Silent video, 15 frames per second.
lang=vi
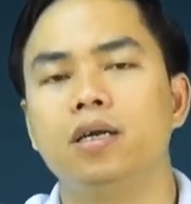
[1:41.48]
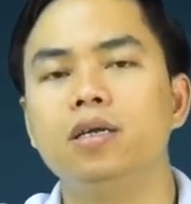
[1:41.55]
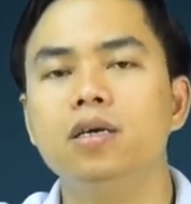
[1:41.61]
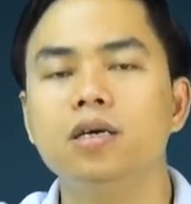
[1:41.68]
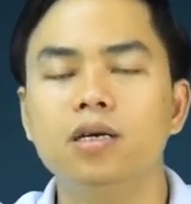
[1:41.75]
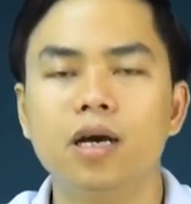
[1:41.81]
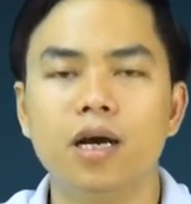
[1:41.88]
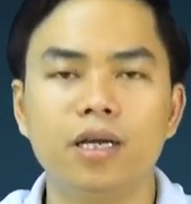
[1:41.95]

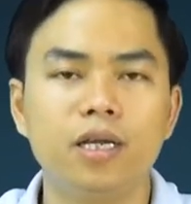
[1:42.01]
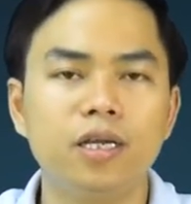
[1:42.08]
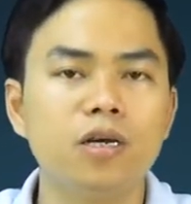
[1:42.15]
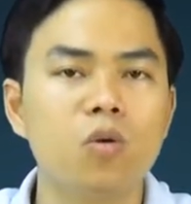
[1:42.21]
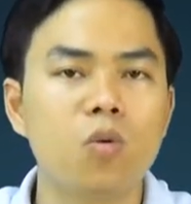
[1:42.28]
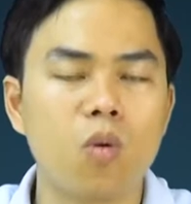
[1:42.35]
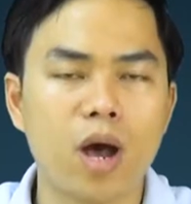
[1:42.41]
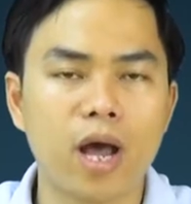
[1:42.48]
đưa người đi
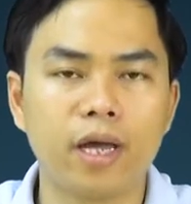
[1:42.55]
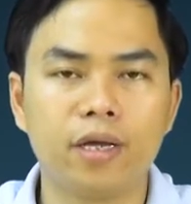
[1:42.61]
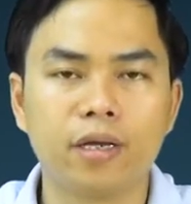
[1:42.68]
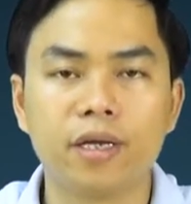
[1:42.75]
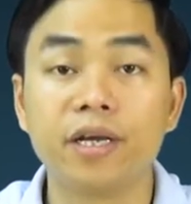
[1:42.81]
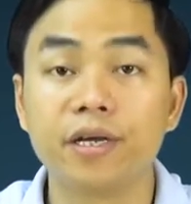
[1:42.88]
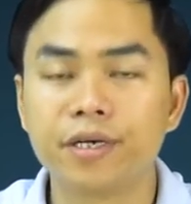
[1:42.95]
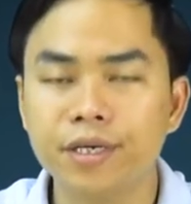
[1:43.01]
nước ngoài
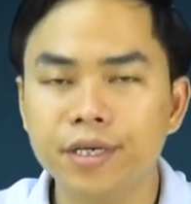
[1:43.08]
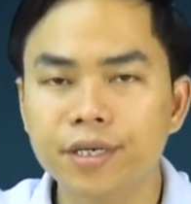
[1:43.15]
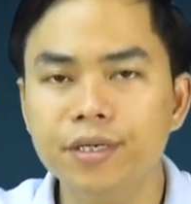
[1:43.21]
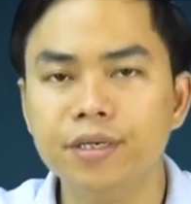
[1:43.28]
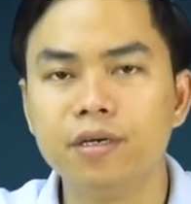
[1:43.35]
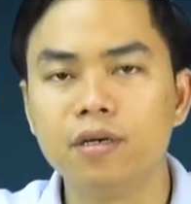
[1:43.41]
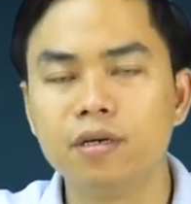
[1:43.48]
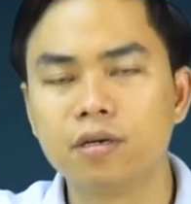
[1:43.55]
định cư
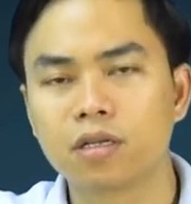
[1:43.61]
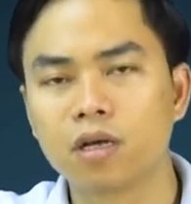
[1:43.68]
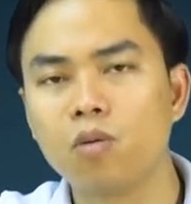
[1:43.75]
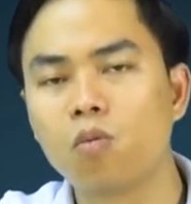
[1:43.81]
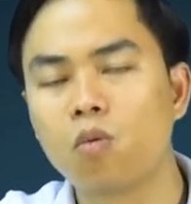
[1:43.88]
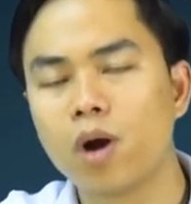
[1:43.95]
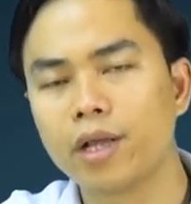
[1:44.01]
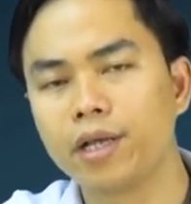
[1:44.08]

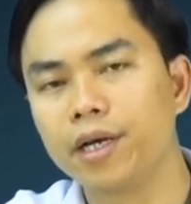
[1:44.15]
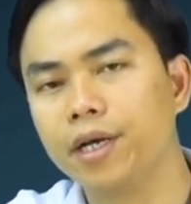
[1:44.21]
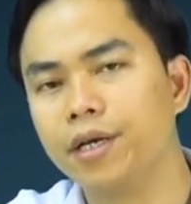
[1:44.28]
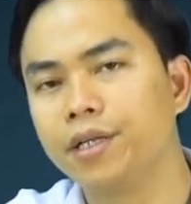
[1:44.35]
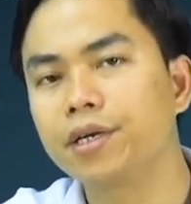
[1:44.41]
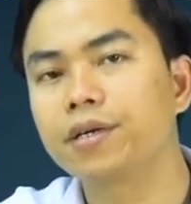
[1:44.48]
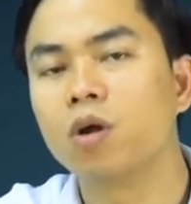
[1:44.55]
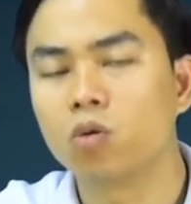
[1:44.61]
thông qua những
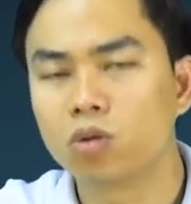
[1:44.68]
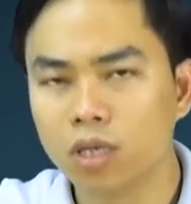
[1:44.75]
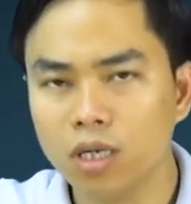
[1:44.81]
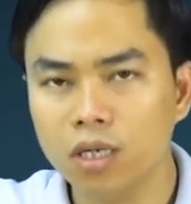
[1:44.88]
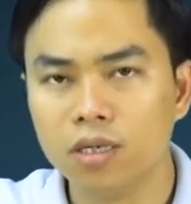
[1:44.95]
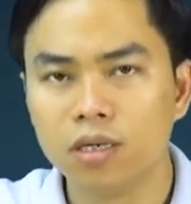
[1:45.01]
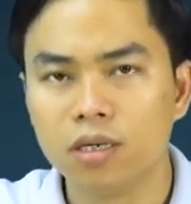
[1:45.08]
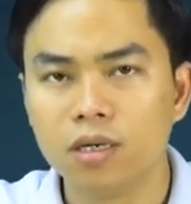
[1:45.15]
hình thức đầu
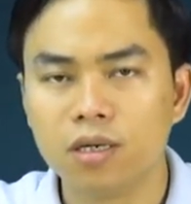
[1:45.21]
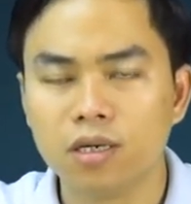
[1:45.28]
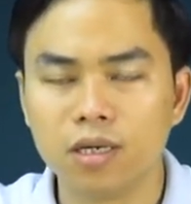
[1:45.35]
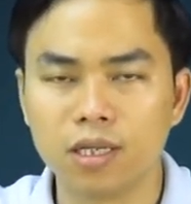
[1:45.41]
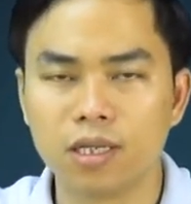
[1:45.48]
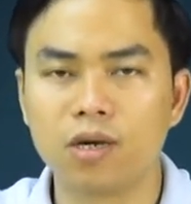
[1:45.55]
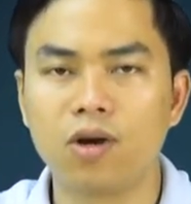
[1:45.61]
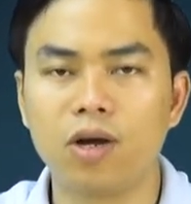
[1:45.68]
tư
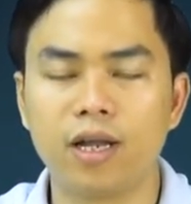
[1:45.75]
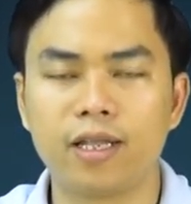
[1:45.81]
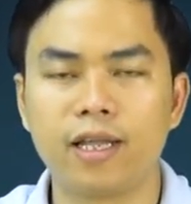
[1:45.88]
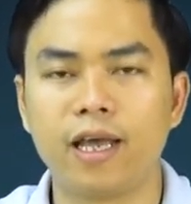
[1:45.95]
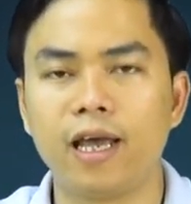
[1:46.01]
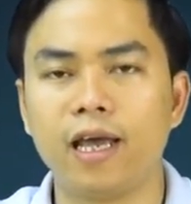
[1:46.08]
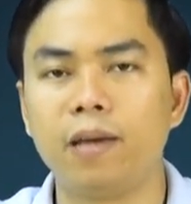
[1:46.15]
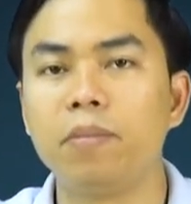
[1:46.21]
người ta gọi là
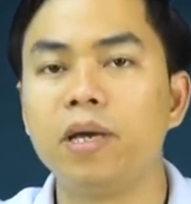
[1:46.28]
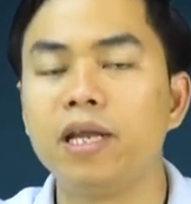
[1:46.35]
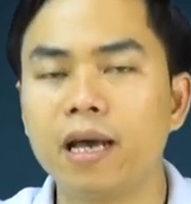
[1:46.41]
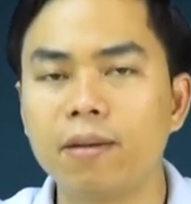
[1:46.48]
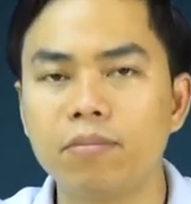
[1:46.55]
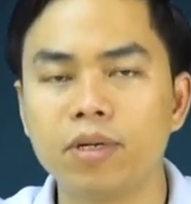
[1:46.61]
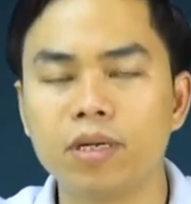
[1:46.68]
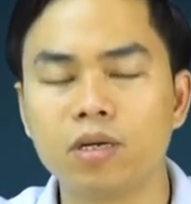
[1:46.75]
thẻ
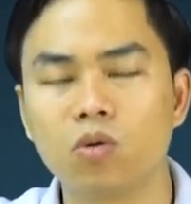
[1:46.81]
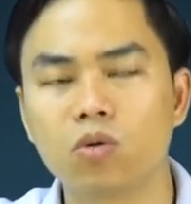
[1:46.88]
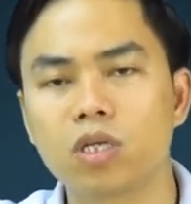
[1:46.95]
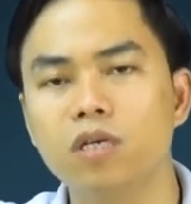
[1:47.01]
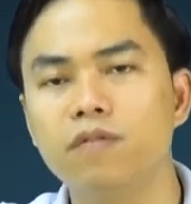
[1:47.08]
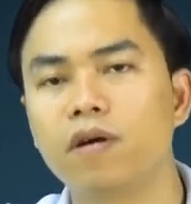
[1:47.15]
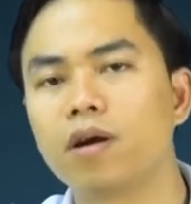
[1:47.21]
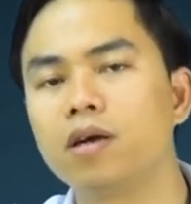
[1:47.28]
EB5 đầu
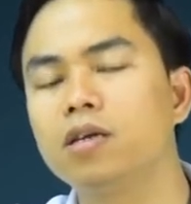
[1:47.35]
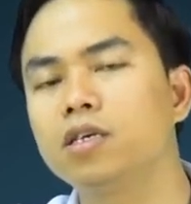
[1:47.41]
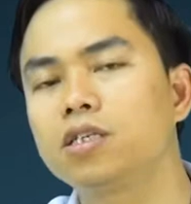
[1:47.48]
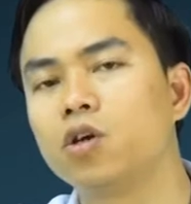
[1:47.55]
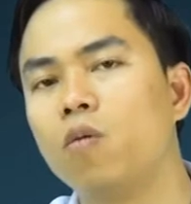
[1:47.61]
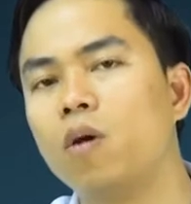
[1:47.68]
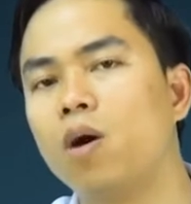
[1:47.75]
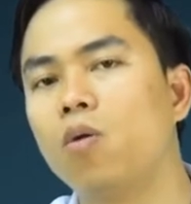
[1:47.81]
tư vào các nước
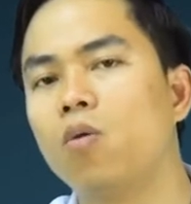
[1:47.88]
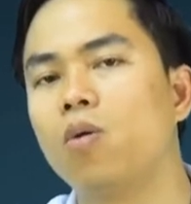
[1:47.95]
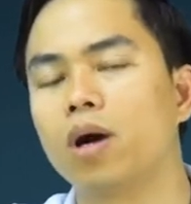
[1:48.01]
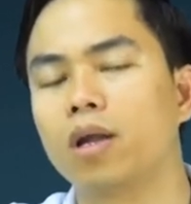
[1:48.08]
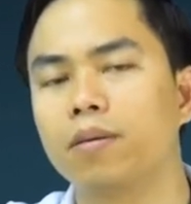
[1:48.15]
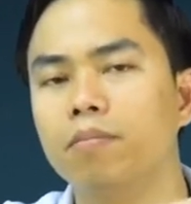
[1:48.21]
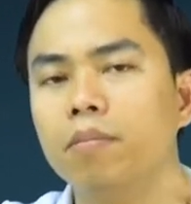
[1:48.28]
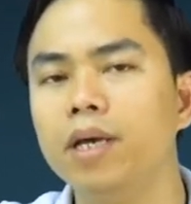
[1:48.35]
châu Âu
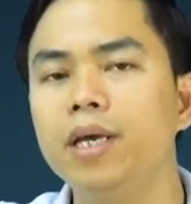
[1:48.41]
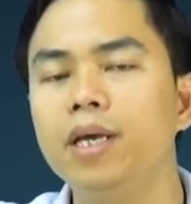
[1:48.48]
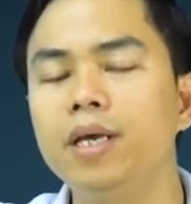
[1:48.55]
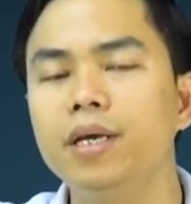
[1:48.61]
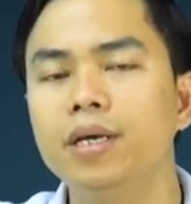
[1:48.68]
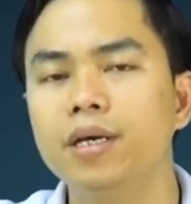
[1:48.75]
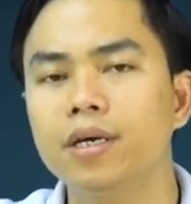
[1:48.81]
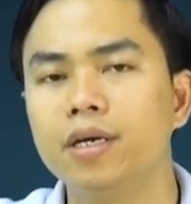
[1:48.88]
hoặc là Mỹ
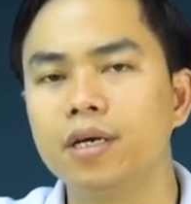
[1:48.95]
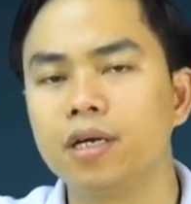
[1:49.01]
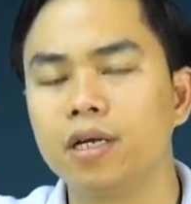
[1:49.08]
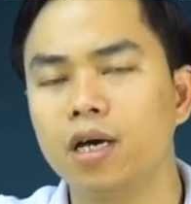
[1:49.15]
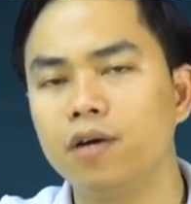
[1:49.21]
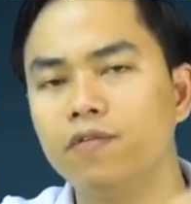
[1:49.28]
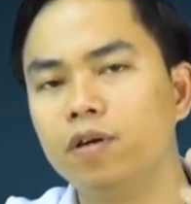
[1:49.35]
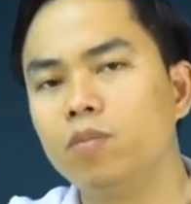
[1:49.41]

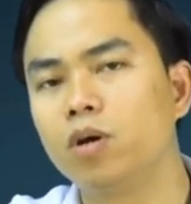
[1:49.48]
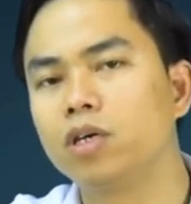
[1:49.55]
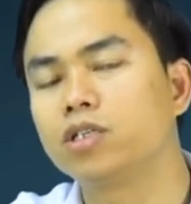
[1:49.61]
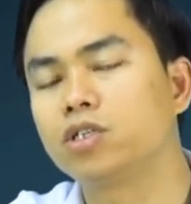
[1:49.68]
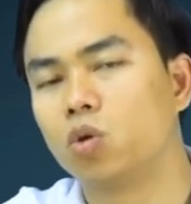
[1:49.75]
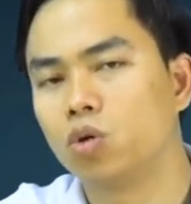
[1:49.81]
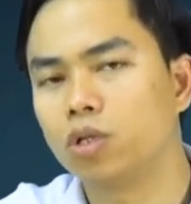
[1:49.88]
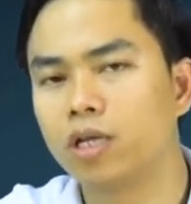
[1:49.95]
với một cái
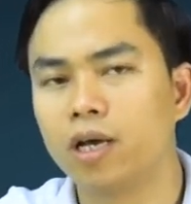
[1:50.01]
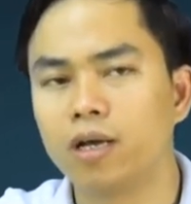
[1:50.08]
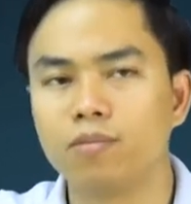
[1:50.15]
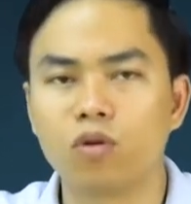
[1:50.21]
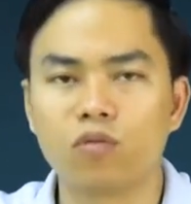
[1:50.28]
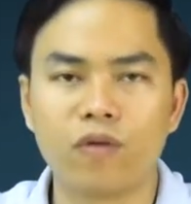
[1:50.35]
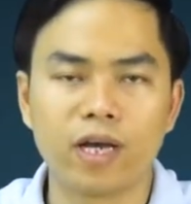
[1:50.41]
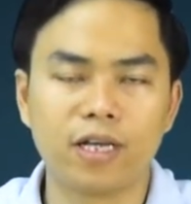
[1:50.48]
số tiền
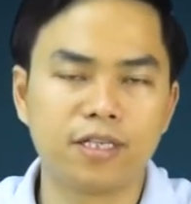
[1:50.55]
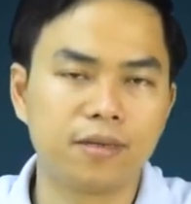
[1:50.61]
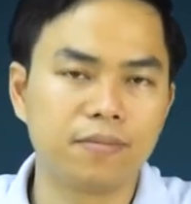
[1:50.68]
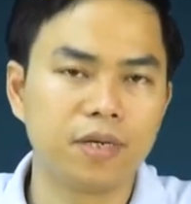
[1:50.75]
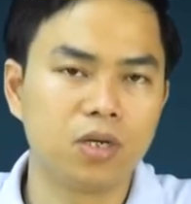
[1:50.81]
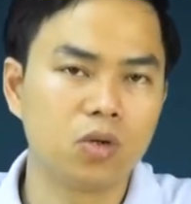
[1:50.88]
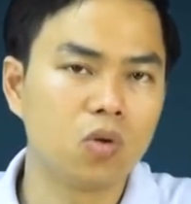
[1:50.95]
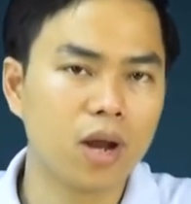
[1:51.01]
một vài
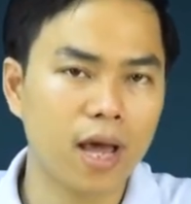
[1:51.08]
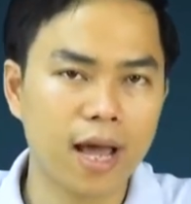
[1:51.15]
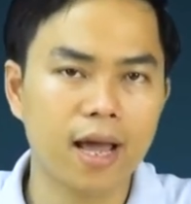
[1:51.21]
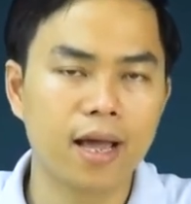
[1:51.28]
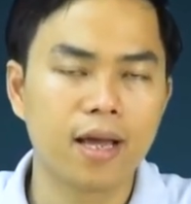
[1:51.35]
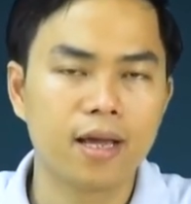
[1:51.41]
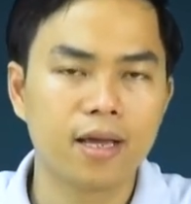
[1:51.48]
trăm nghìn đô la